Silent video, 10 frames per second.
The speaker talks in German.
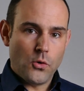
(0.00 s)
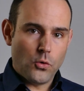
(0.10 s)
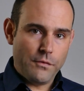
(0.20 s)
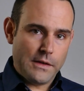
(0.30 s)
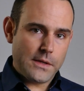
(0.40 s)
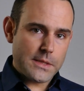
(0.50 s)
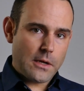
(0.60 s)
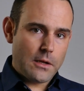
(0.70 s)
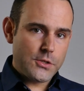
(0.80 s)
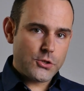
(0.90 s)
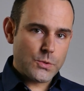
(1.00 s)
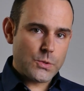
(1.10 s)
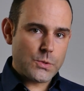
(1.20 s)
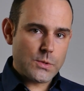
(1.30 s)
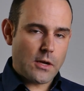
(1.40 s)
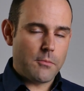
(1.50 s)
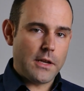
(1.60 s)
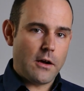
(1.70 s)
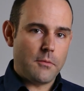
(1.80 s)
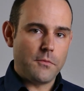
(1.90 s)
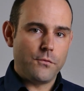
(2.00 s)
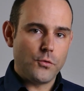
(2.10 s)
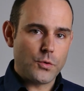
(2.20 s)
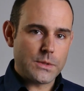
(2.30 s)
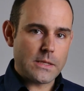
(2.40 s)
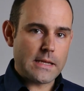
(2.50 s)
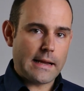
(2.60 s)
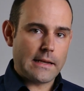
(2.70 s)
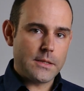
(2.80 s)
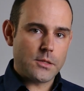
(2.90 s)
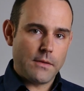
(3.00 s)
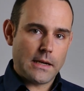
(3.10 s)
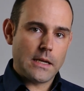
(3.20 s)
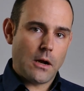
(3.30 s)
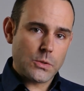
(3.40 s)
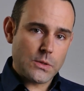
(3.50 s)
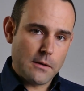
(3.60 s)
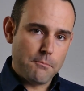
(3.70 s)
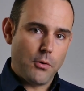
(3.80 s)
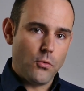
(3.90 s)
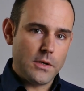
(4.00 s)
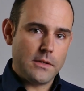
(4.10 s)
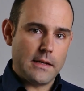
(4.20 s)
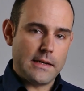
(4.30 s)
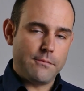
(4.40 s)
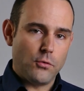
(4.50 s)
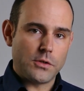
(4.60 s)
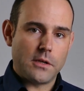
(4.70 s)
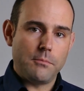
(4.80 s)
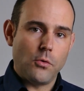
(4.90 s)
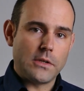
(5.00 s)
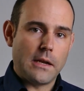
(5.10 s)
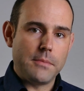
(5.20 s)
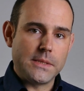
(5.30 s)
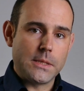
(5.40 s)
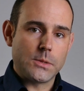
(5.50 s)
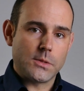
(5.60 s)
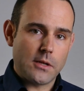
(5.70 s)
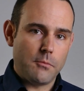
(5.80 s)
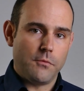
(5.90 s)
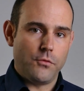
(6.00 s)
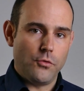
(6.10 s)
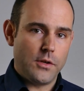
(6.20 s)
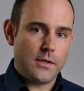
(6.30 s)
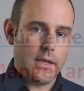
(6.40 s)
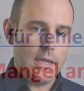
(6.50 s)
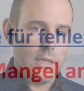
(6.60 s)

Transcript: Und wenn wir das alles schon so zusammen haben, führt uns das eigentlich so wirklich auch zu einem Punkt, der die vorderen Punkte ein bisschen zusammenfügt.